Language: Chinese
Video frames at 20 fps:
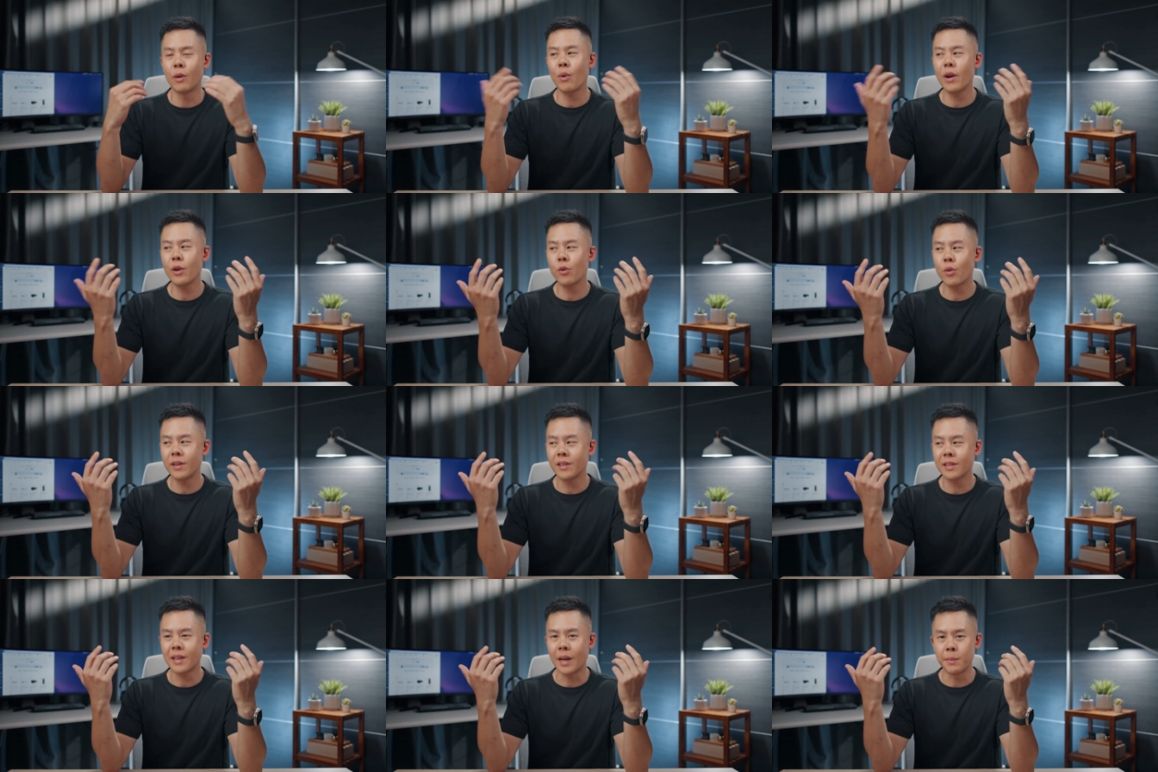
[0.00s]
外
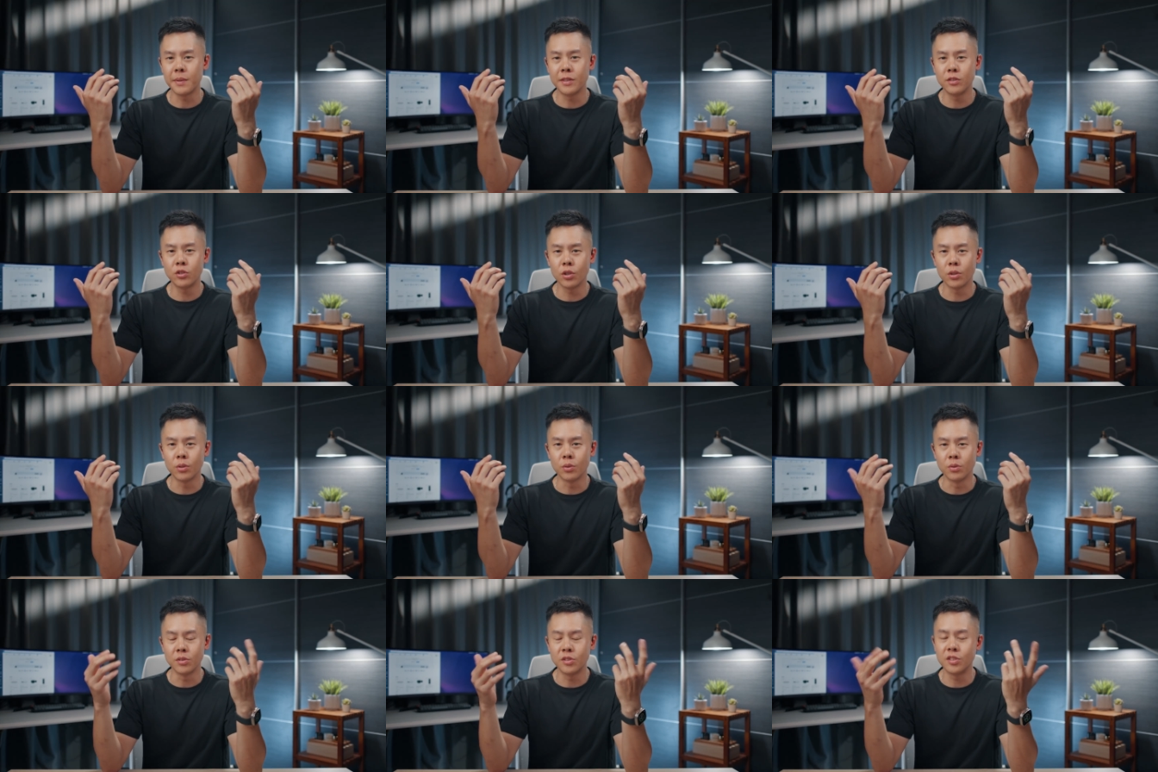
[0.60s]
观的改变
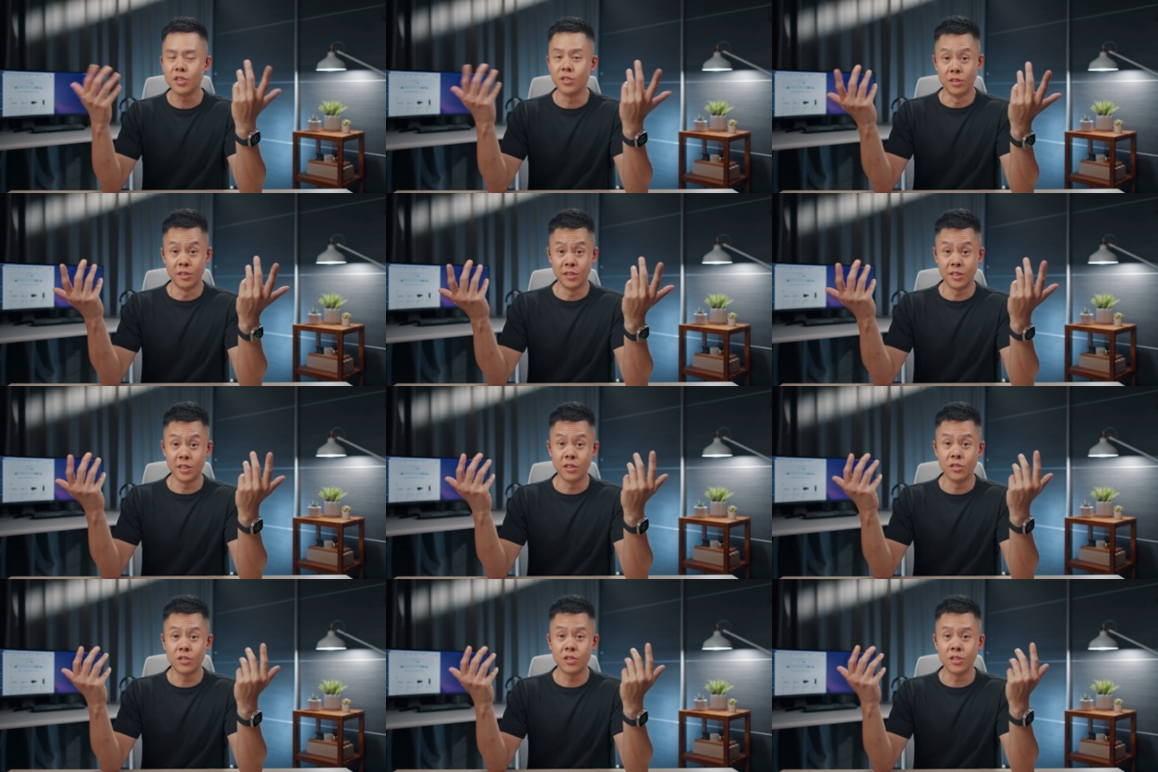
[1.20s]
就见仁
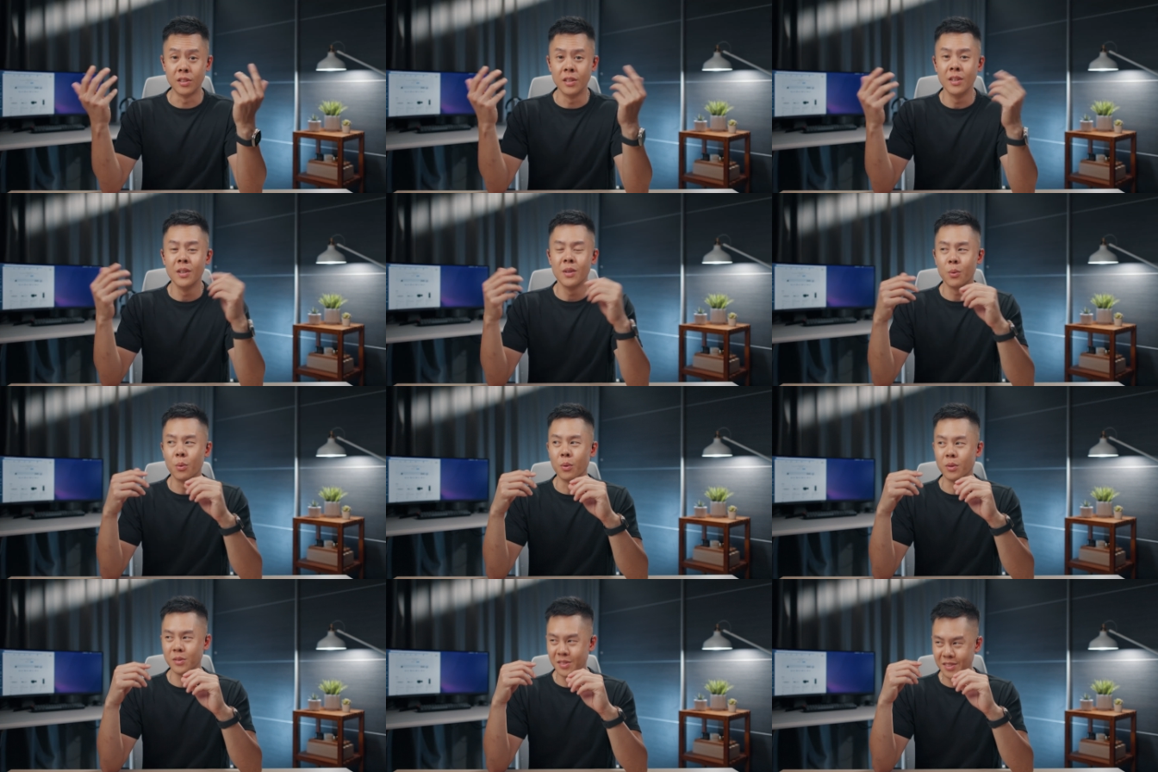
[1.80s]
见智，
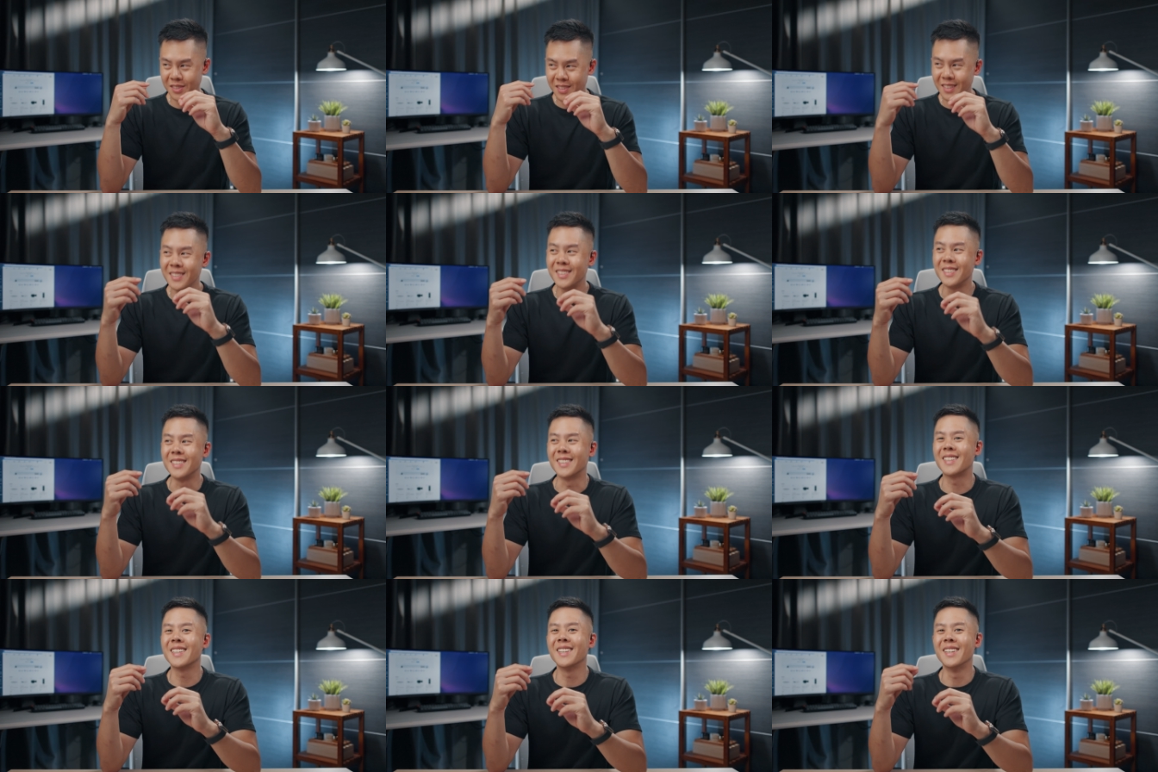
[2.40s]
我自
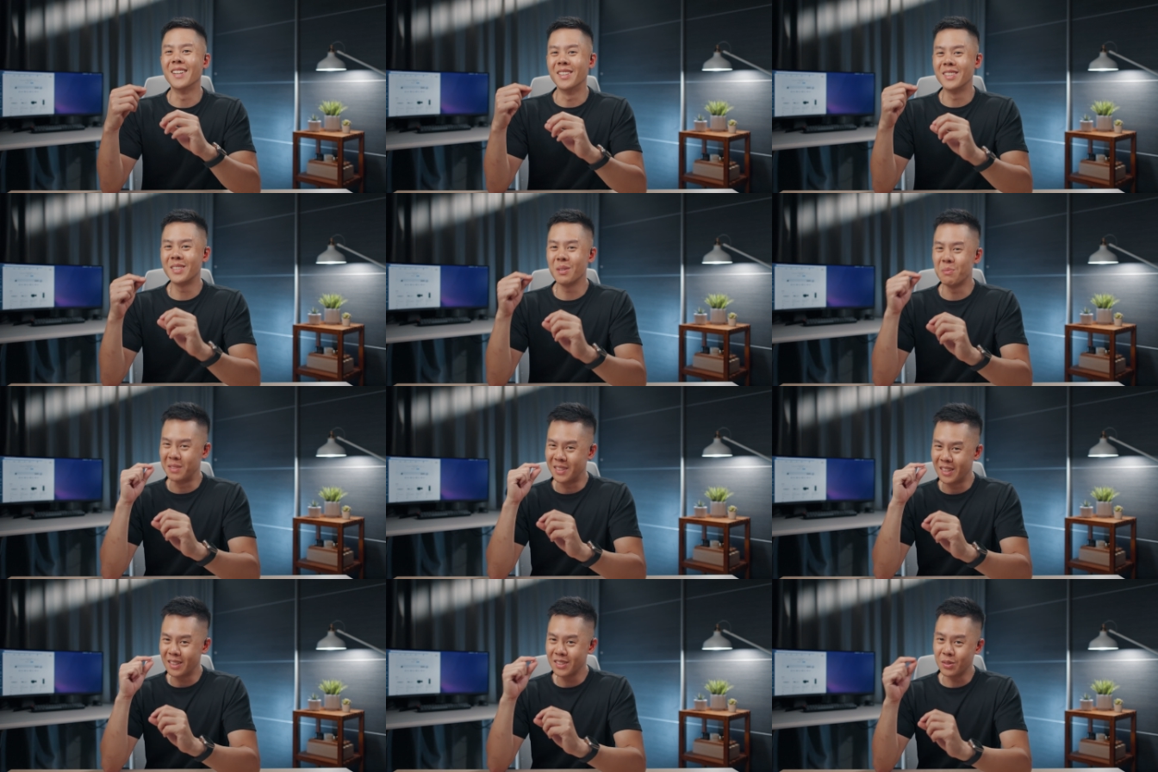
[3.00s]
己个人是
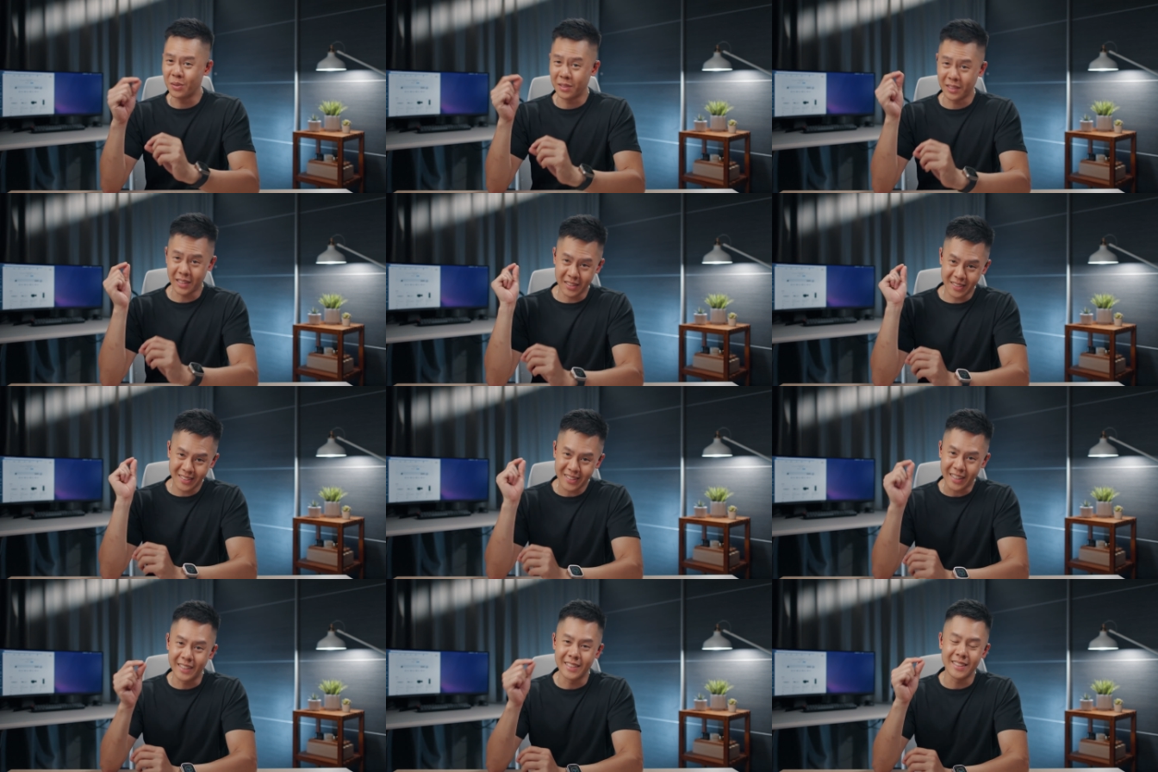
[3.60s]
比较喜欢它
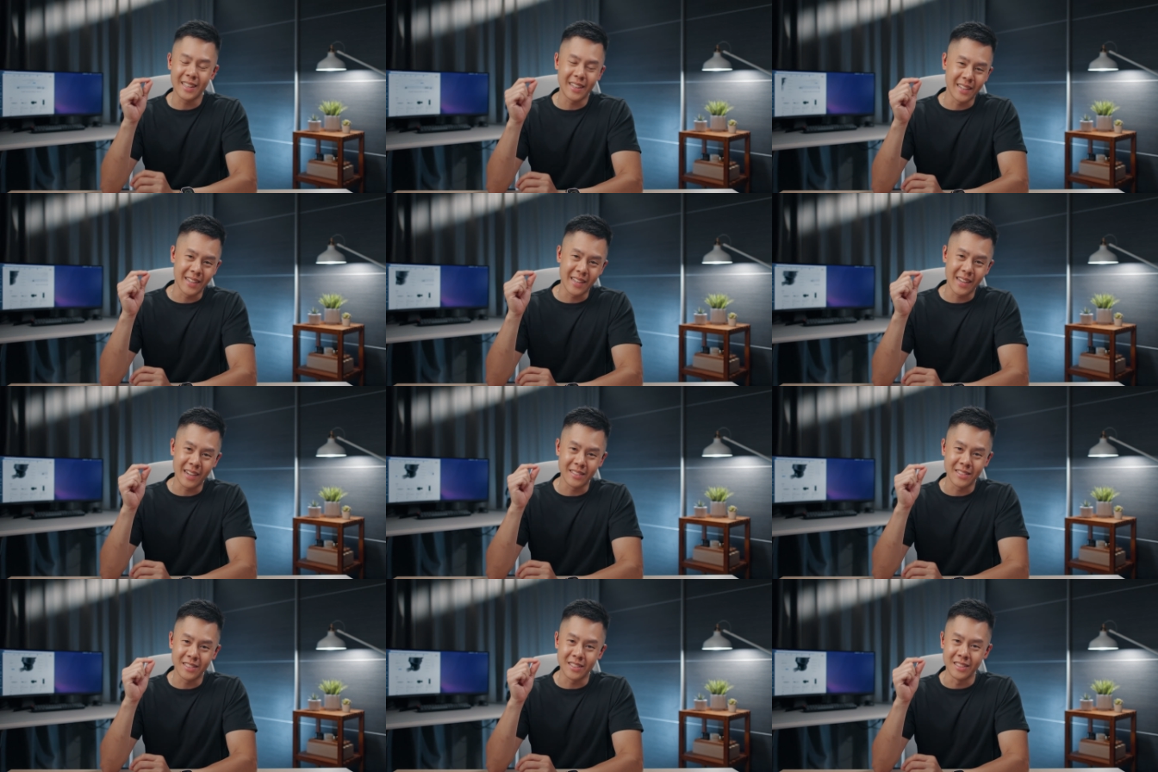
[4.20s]
上一代的
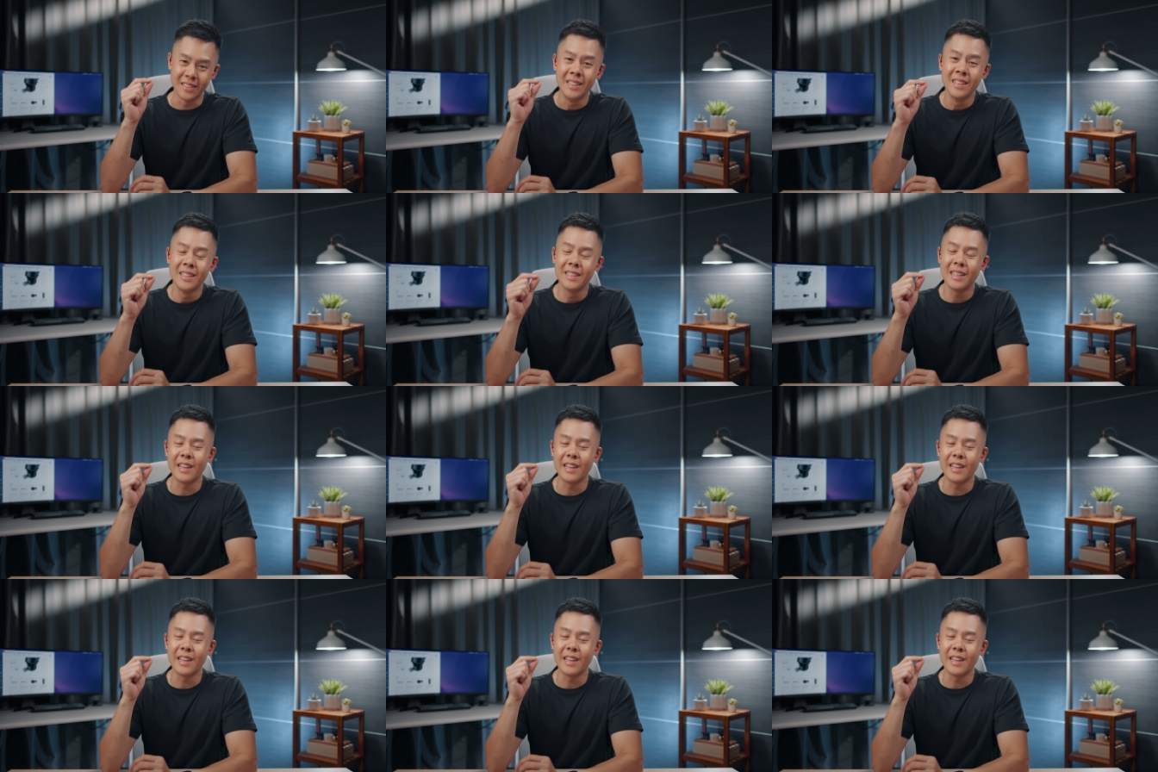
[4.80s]
样子。